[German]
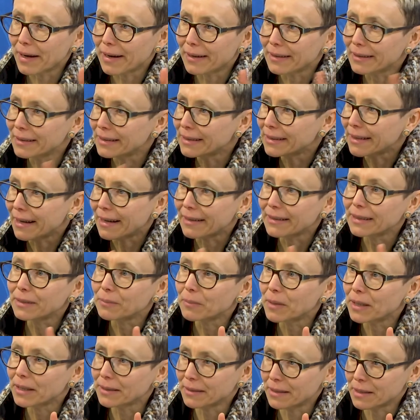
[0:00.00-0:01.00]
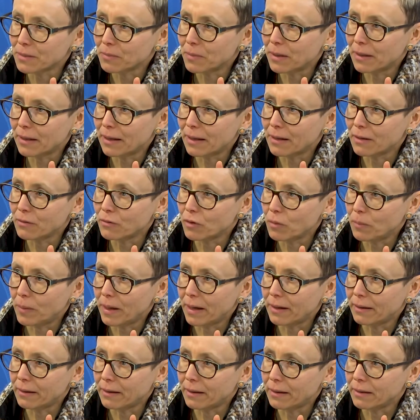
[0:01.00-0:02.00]
eigentlich gar nicht merkt, dass man aneinander
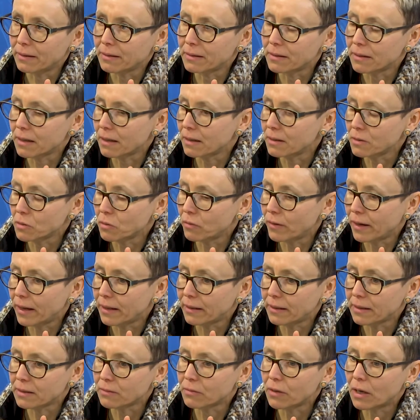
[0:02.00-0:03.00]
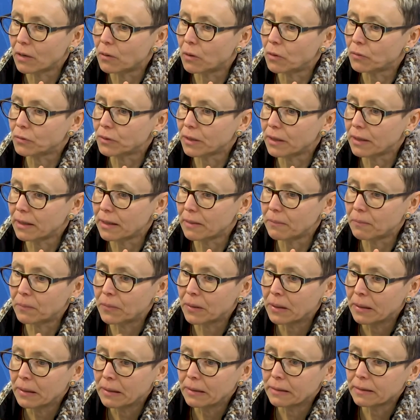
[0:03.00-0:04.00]
vorbeiredet. Es geht so weit, dass wir auch oft erleben,
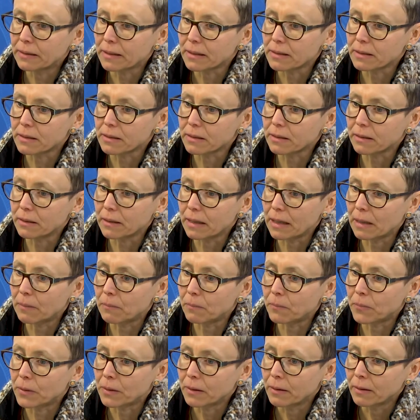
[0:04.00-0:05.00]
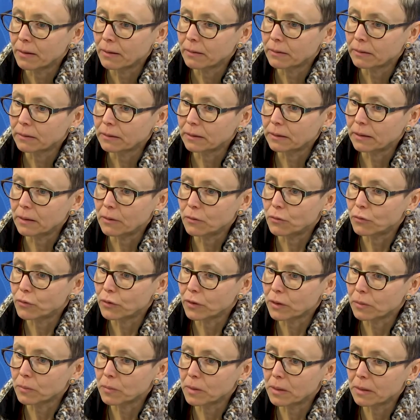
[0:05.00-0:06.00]
dass äh, eben in
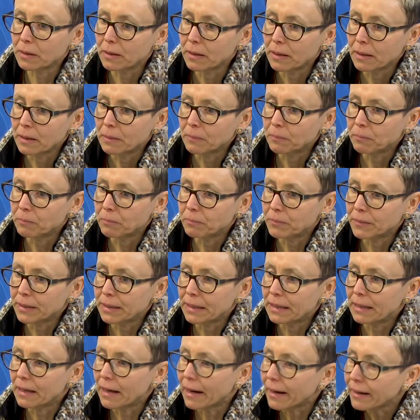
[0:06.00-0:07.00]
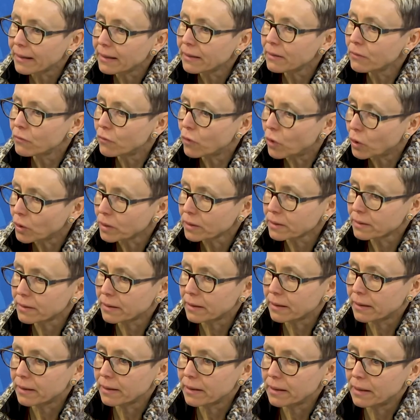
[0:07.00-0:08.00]
Firmen die gleichen Worte
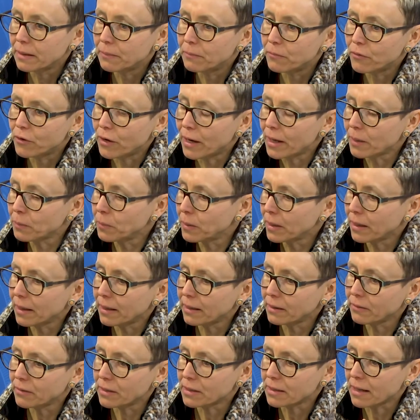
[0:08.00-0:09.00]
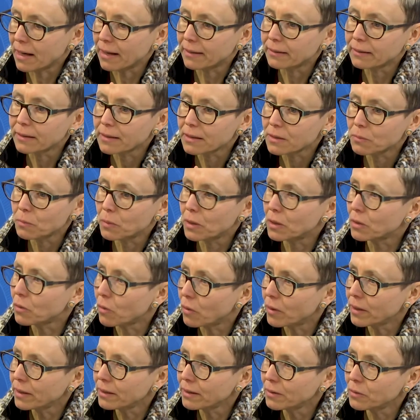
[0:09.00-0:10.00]
im Fachbereich was anderes
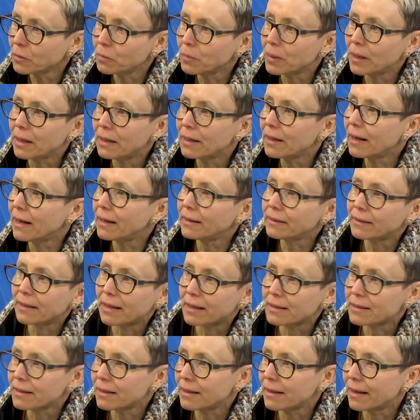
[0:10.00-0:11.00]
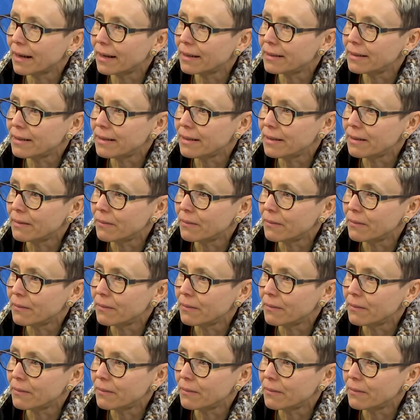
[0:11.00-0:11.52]
bedeuten und beinhalten als in der IT.